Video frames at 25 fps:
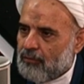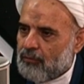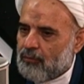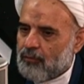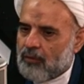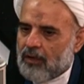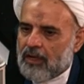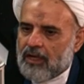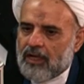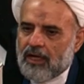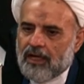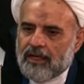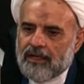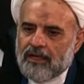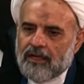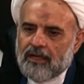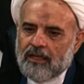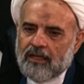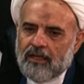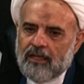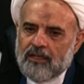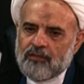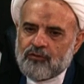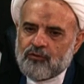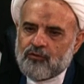وكان
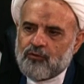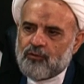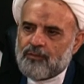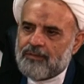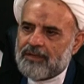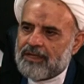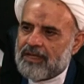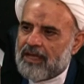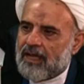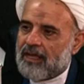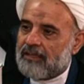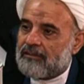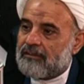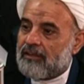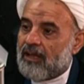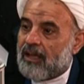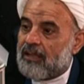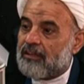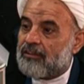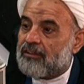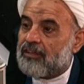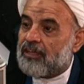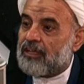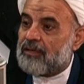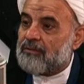القصد منها
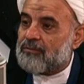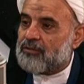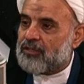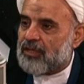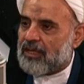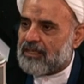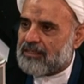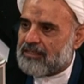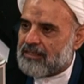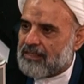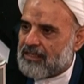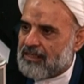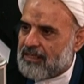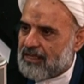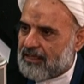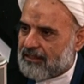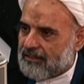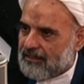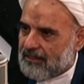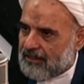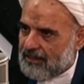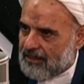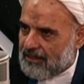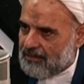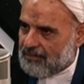تعظيم
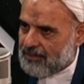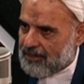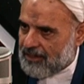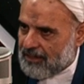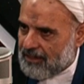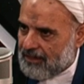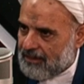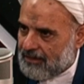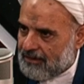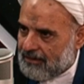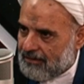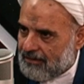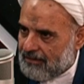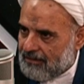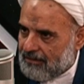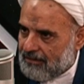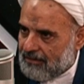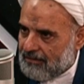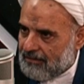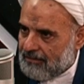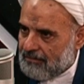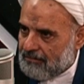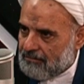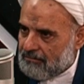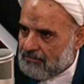شخصيه النبي
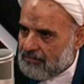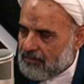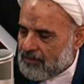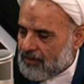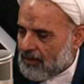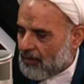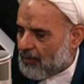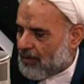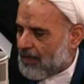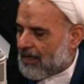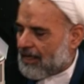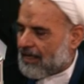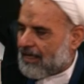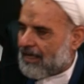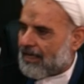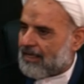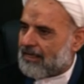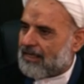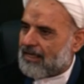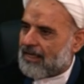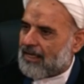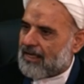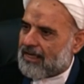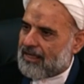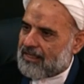سواء
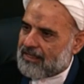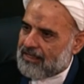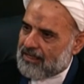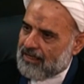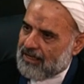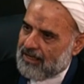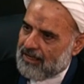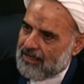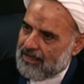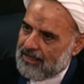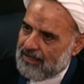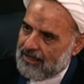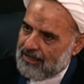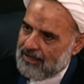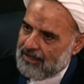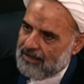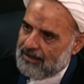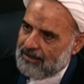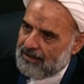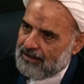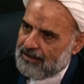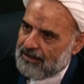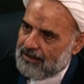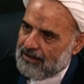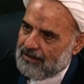كان هذا
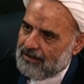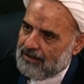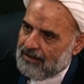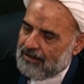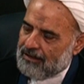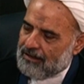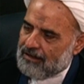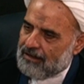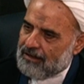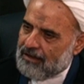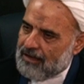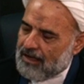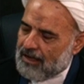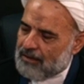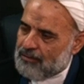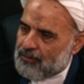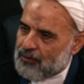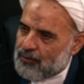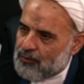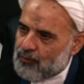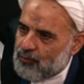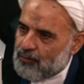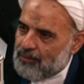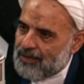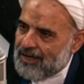
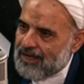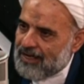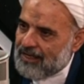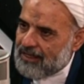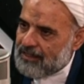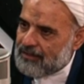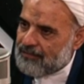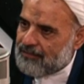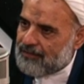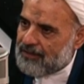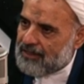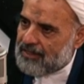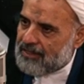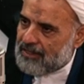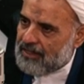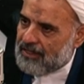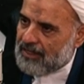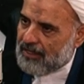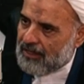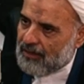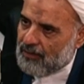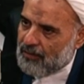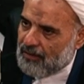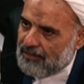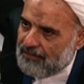الأمر يمارس في
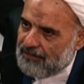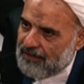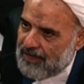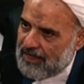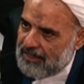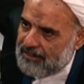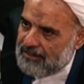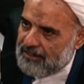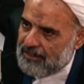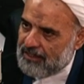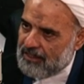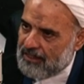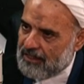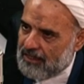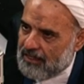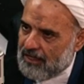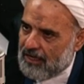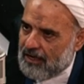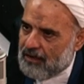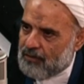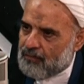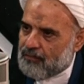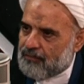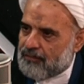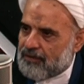ذكرى وفاته
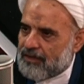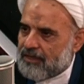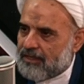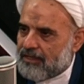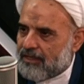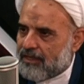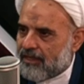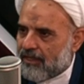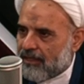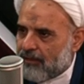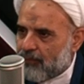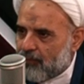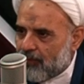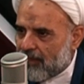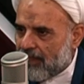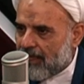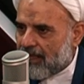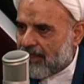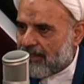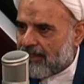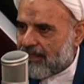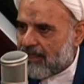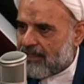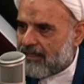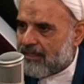أو في ذكرى
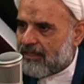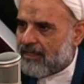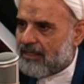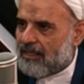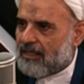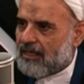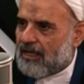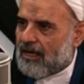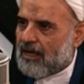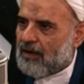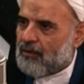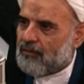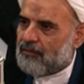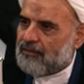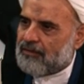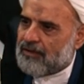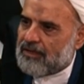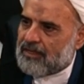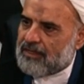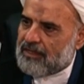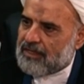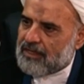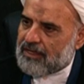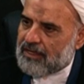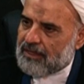ولادته أو
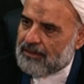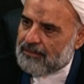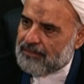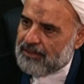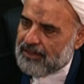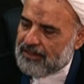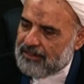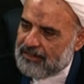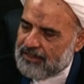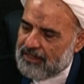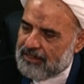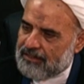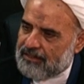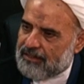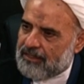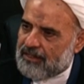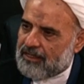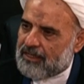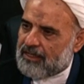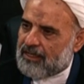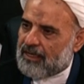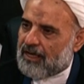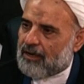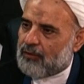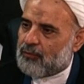في ذكرى
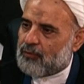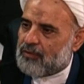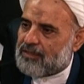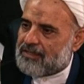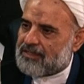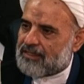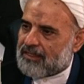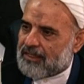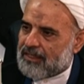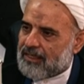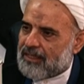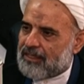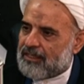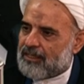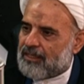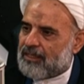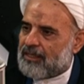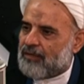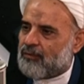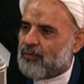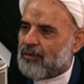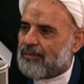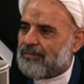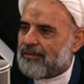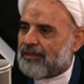بعثته أو
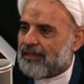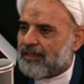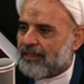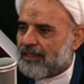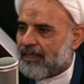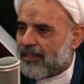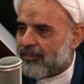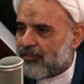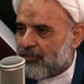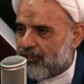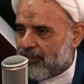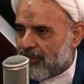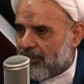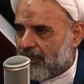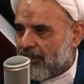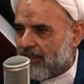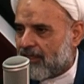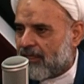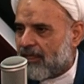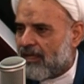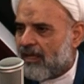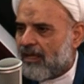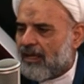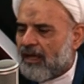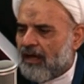إسرائه
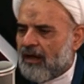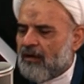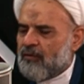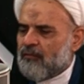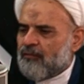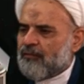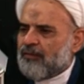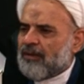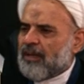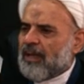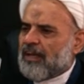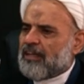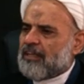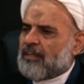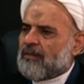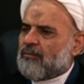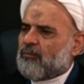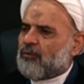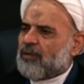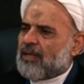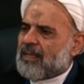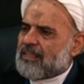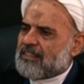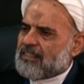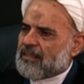ومعراجه أو في أي
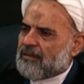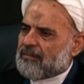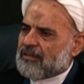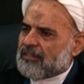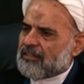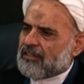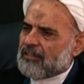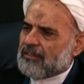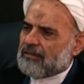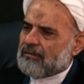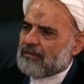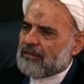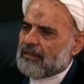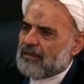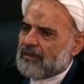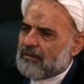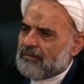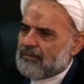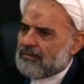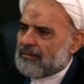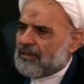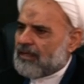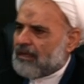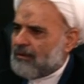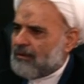مناسبة من